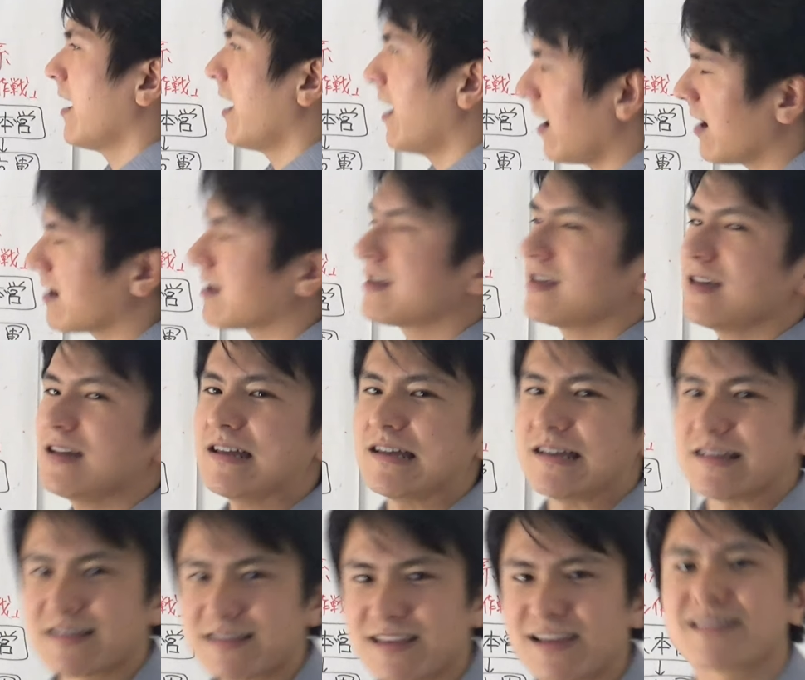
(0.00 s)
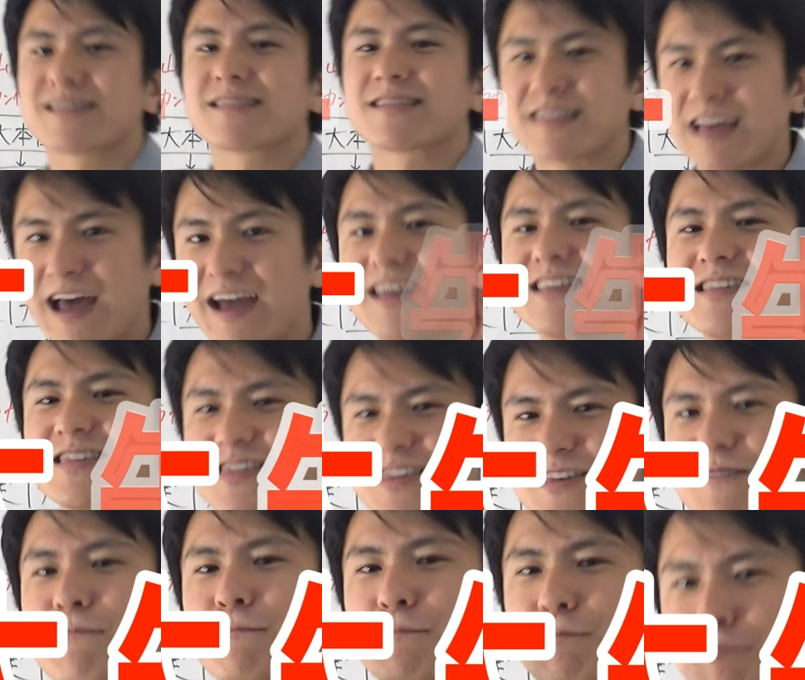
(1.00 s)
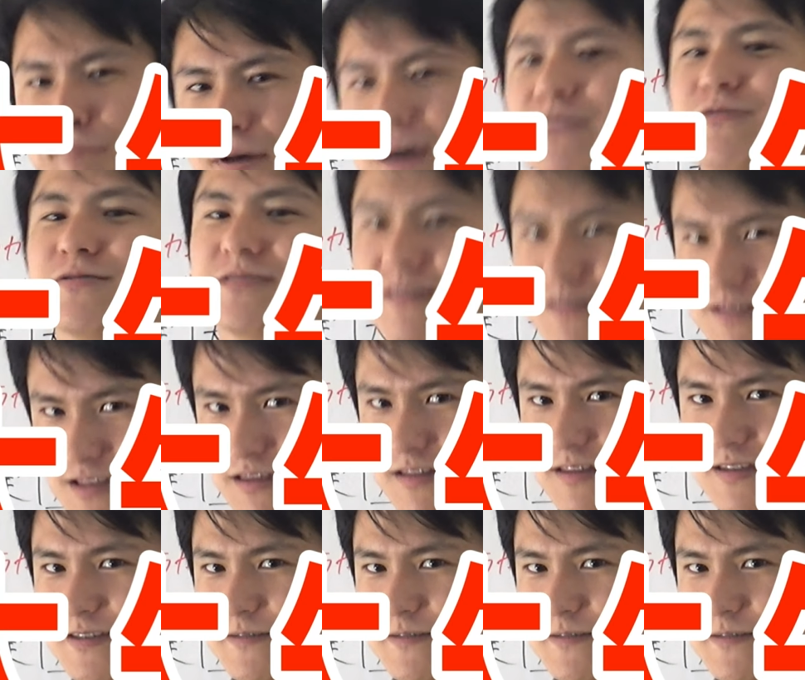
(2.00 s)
はっきり言って大失敗の作戦